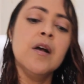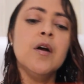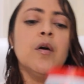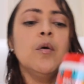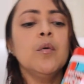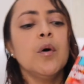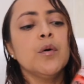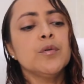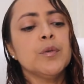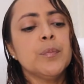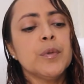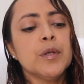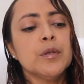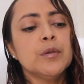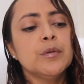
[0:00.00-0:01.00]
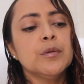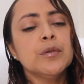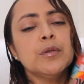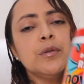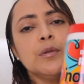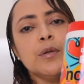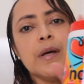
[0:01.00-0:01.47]
O outro
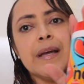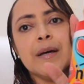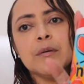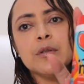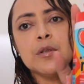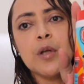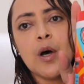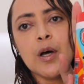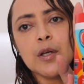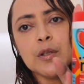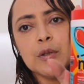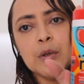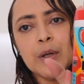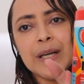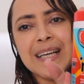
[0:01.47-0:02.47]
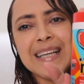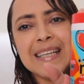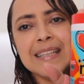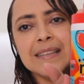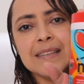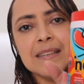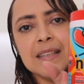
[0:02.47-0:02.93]
produto é o Dr.
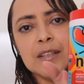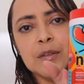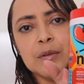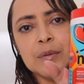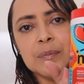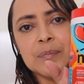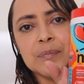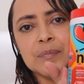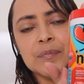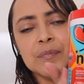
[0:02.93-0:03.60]
Ricino.